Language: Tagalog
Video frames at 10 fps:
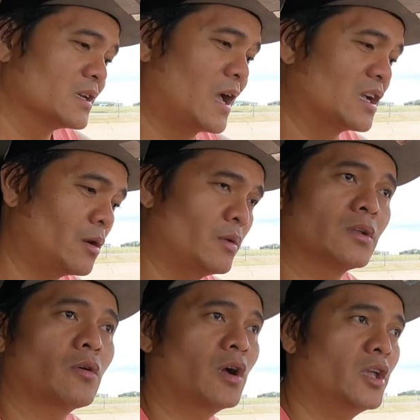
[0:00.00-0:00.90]

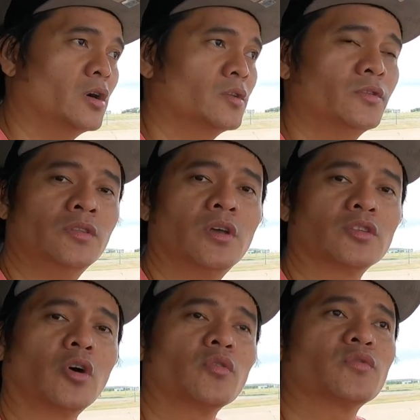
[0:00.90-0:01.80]
gagawin ko ngayon
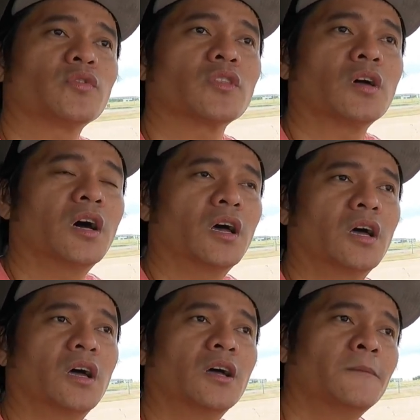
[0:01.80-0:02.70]
don't
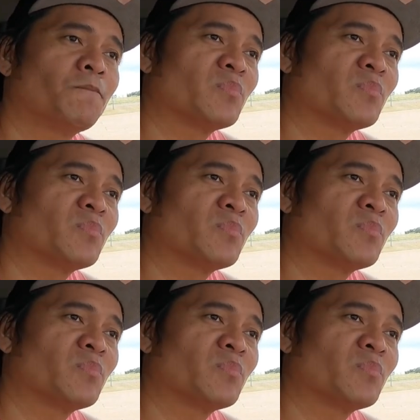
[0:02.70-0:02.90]
uh,